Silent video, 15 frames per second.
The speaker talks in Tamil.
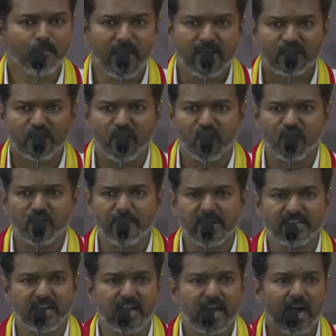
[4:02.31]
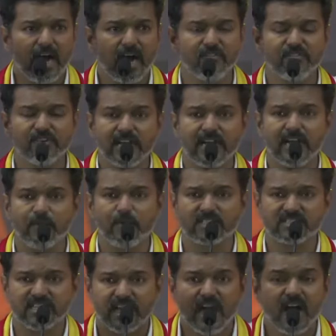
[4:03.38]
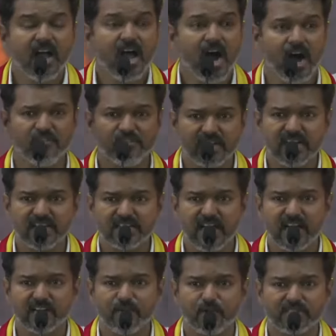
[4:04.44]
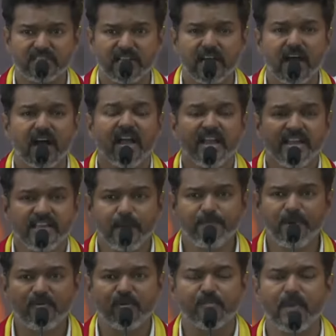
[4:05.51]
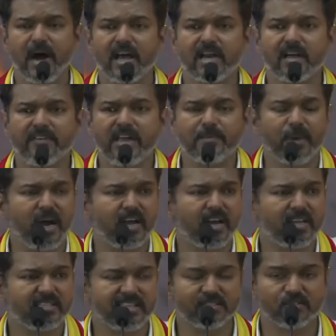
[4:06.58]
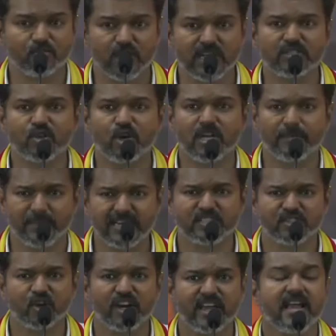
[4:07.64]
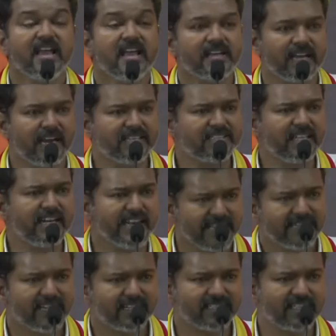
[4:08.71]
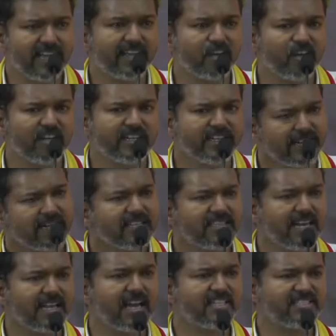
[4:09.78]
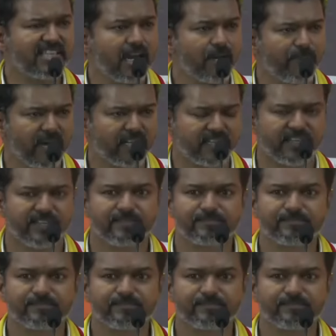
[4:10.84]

மக்களோட மக்களா அவங்கள ஒருத்தனா அவங்களுக்கான ஒருத்தனா எப்பவும் மாறவே மாறாத அந்த குணத்தோட மனசோட களத்துல நிக்கிறது தான் எங்களோட நிரந்தர அரசியல் பாதை